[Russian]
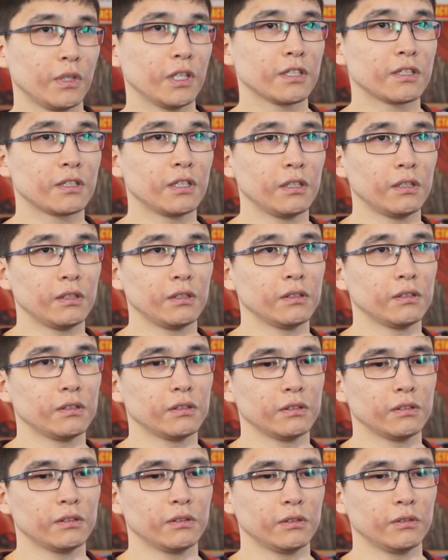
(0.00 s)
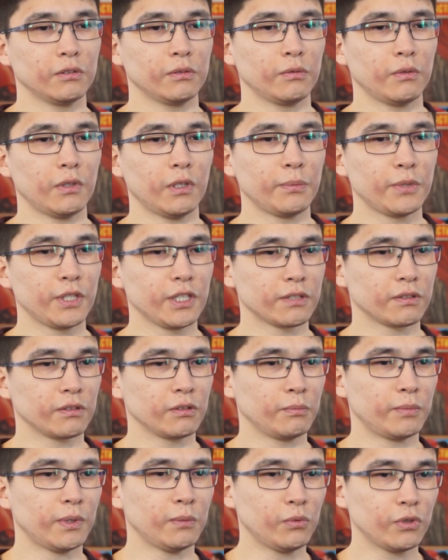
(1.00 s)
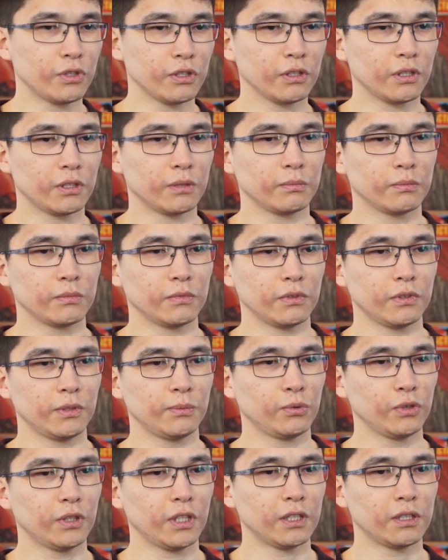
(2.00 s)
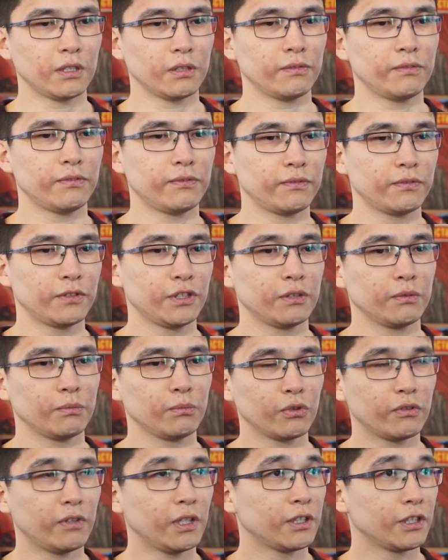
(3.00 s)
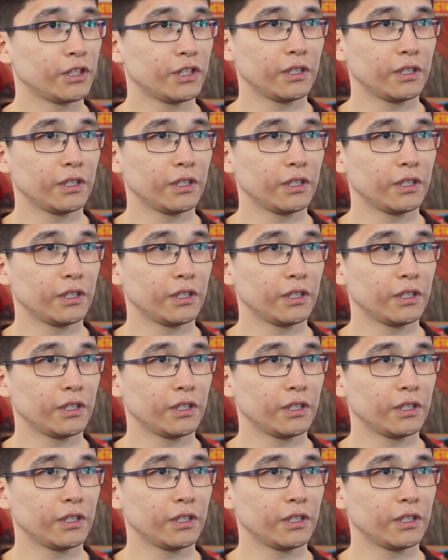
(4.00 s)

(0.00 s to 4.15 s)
Я стал э, общественным помощником депутатов буквально